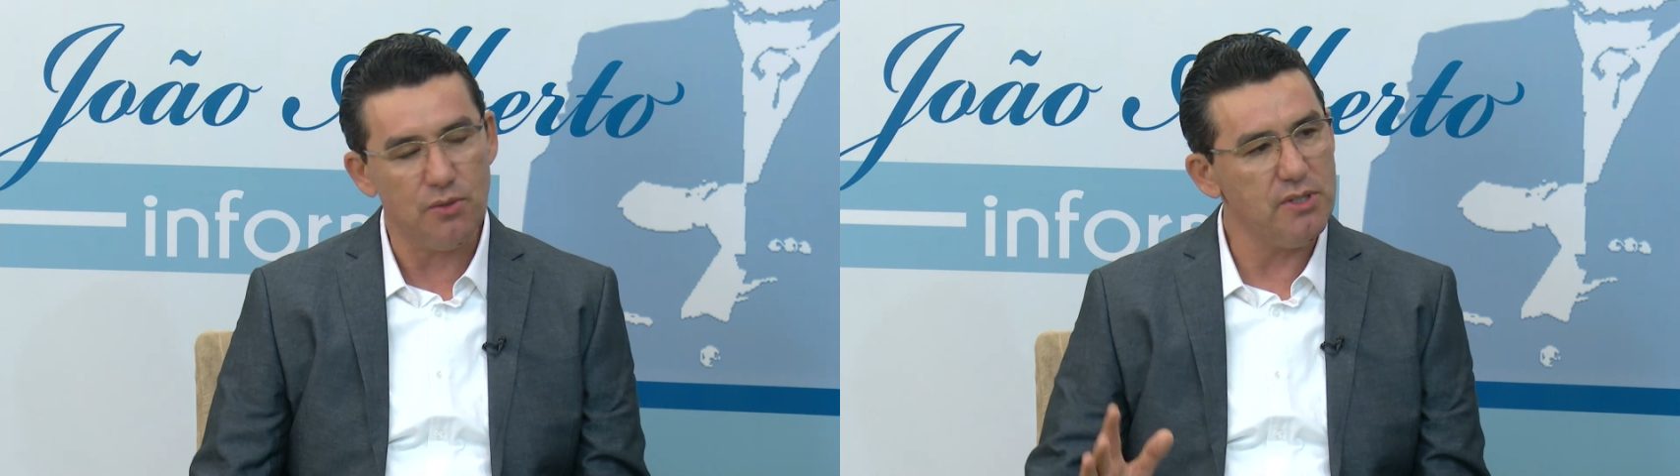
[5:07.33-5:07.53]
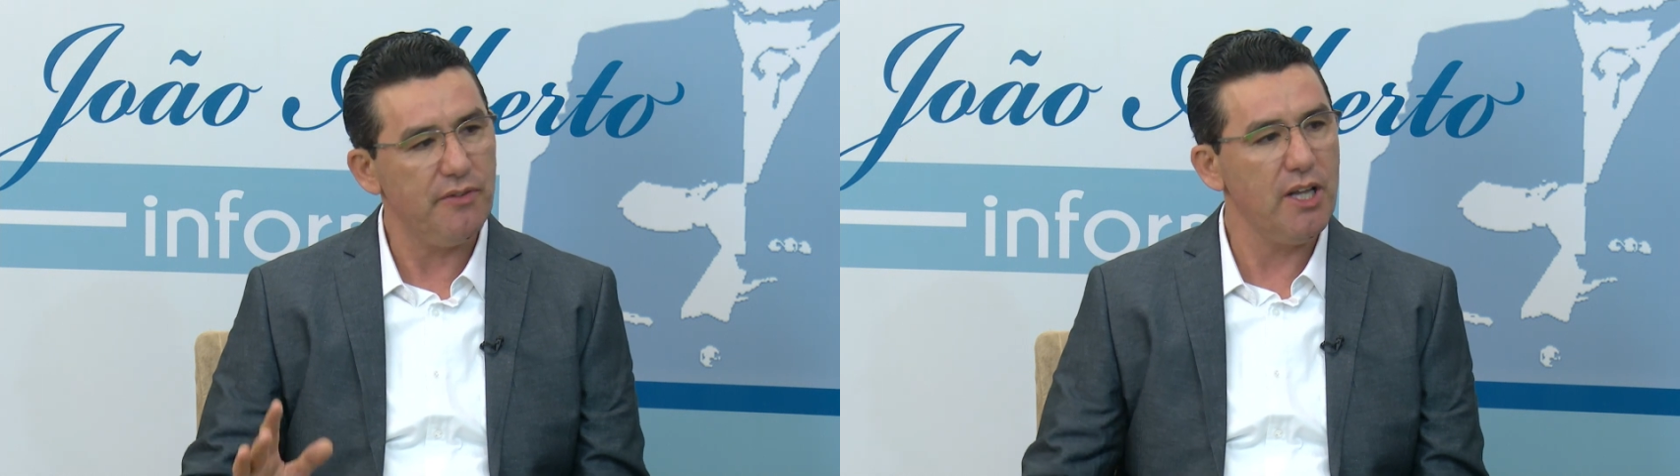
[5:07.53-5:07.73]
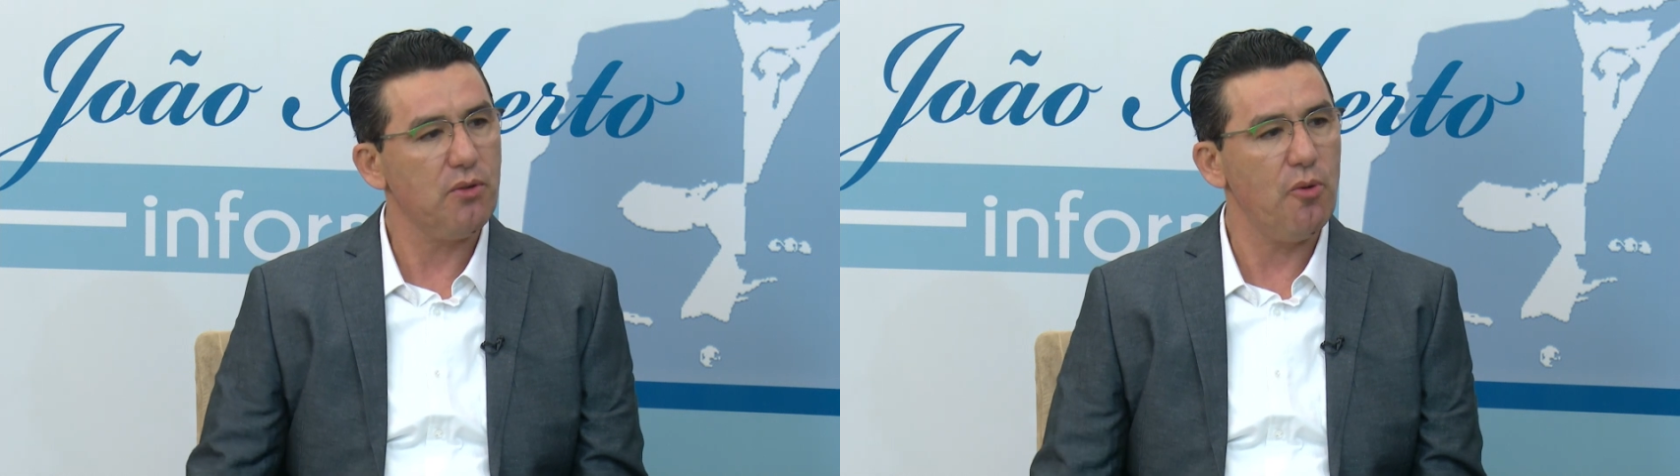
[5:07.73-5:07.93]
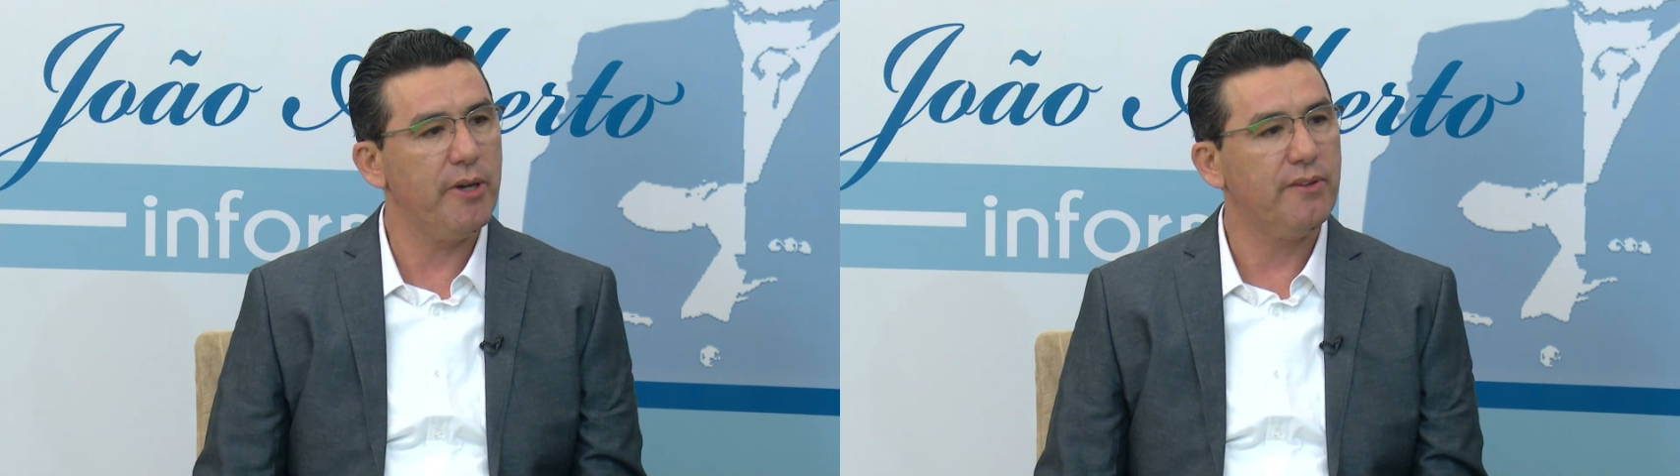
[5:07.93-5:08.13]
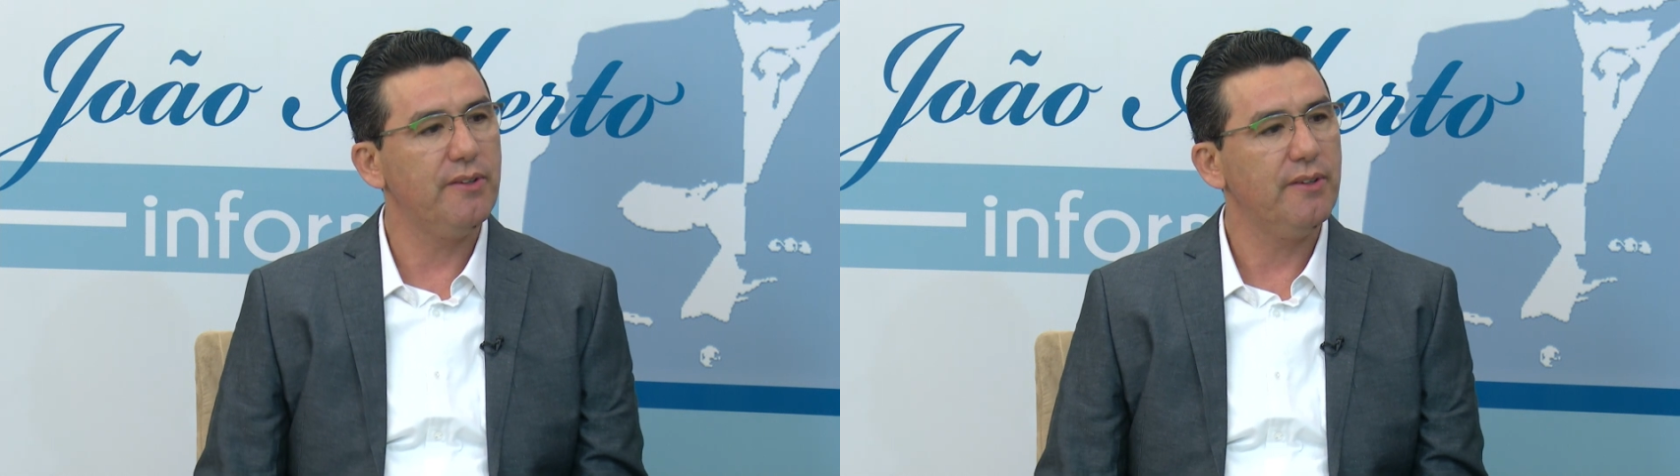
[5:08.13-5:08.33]
coisas vêm
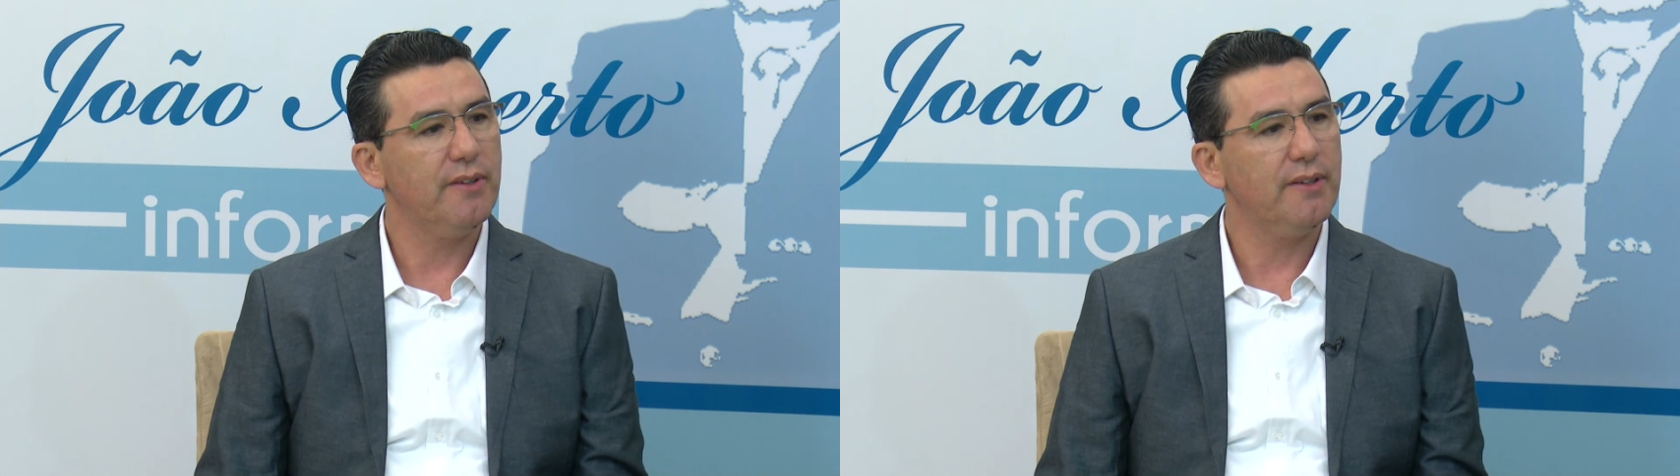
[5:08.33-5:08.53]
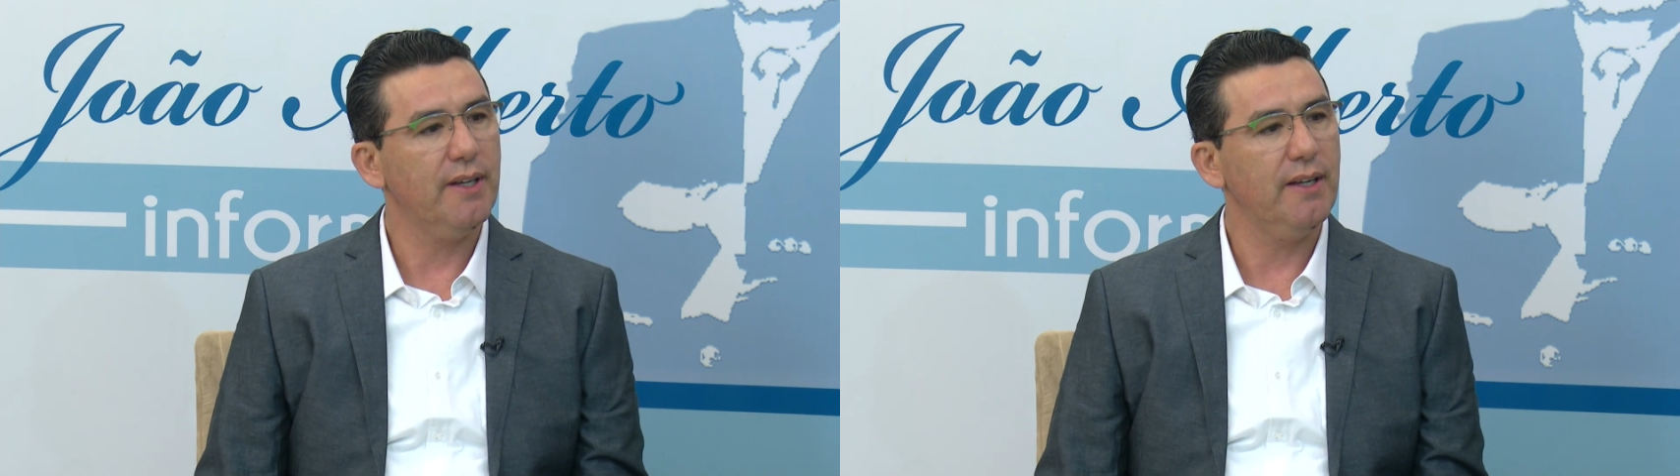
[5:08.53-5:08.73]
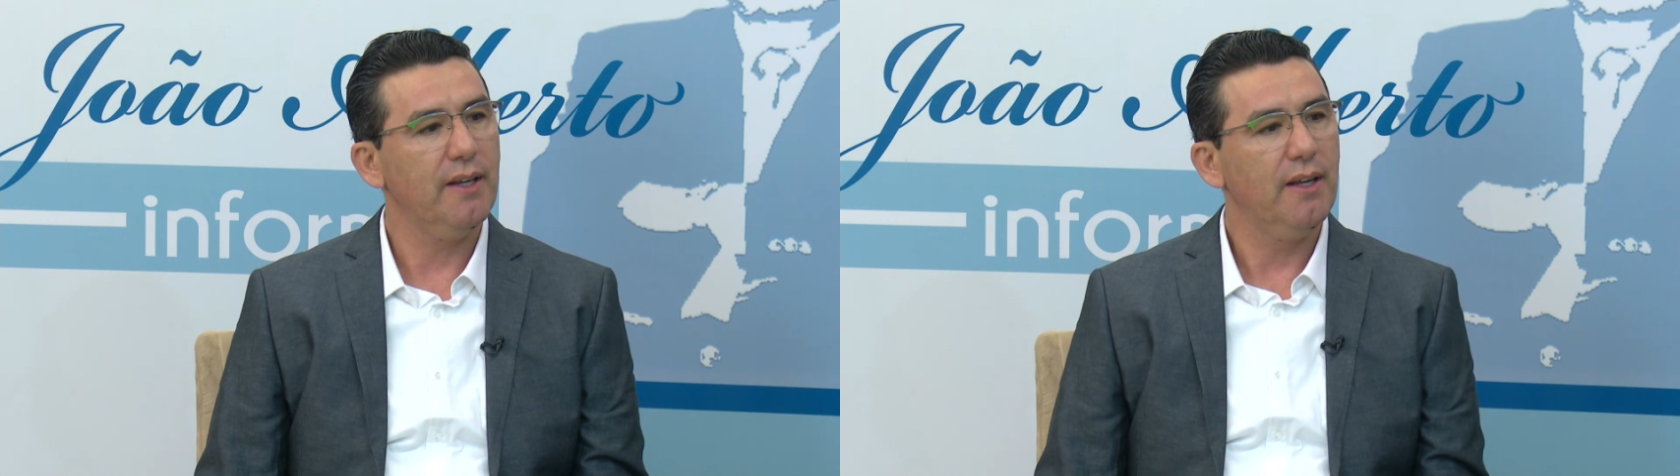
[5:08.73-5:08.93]
naturalmente, né?